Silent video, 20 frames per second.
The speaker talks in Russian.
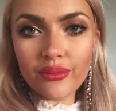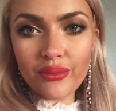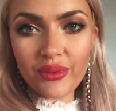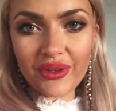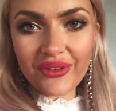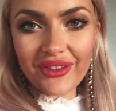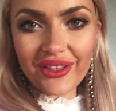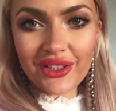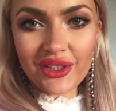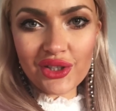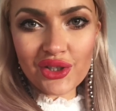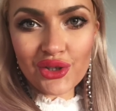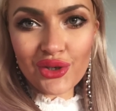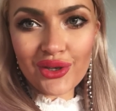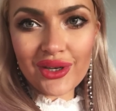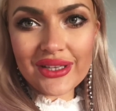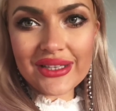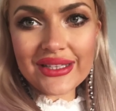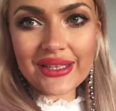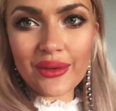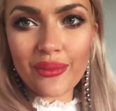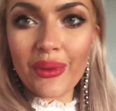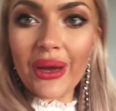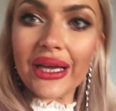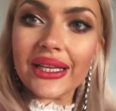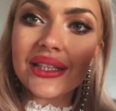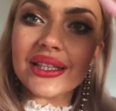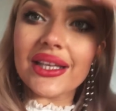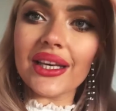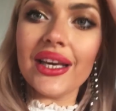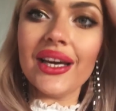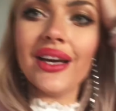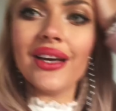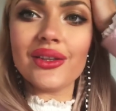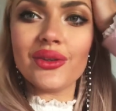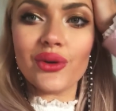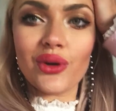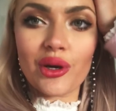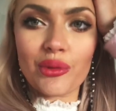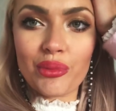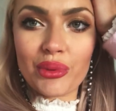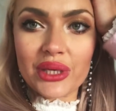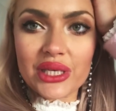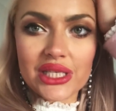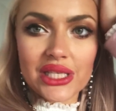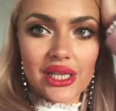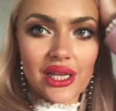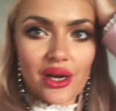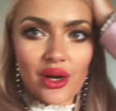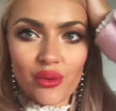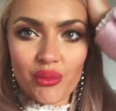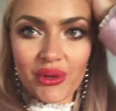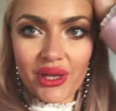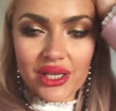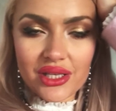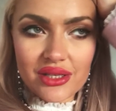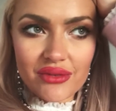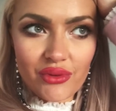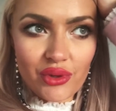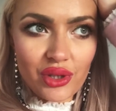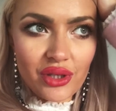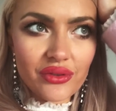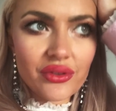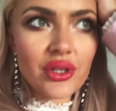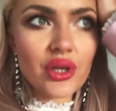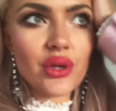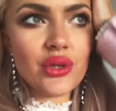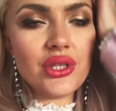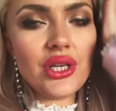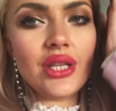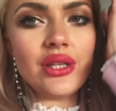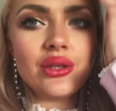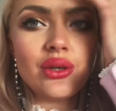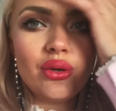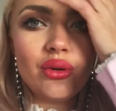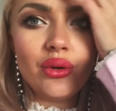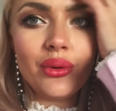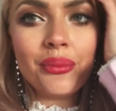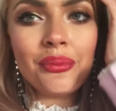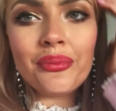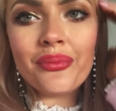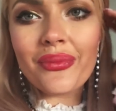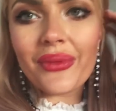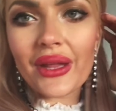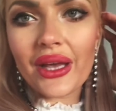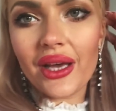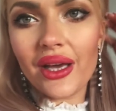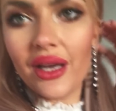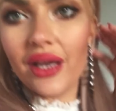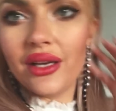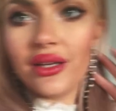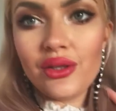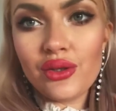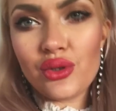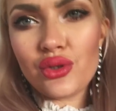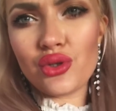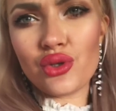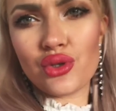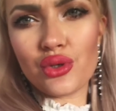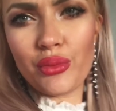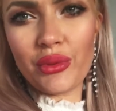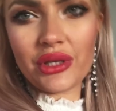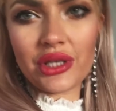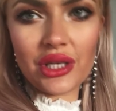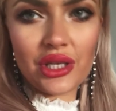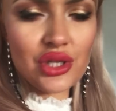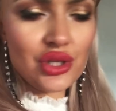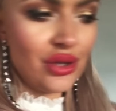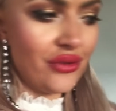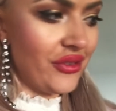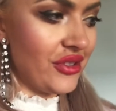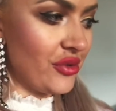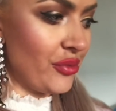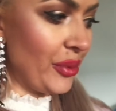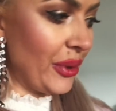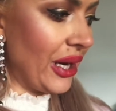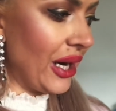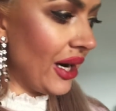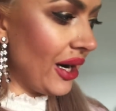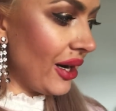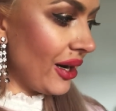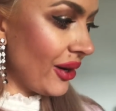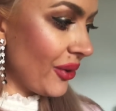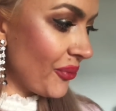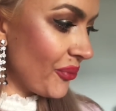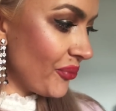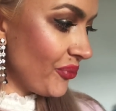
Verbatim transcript: Привет еще раз, ребятки. Только пришла. У меня сегодня второй день такой, то что сумасшедший, но весь в бегах.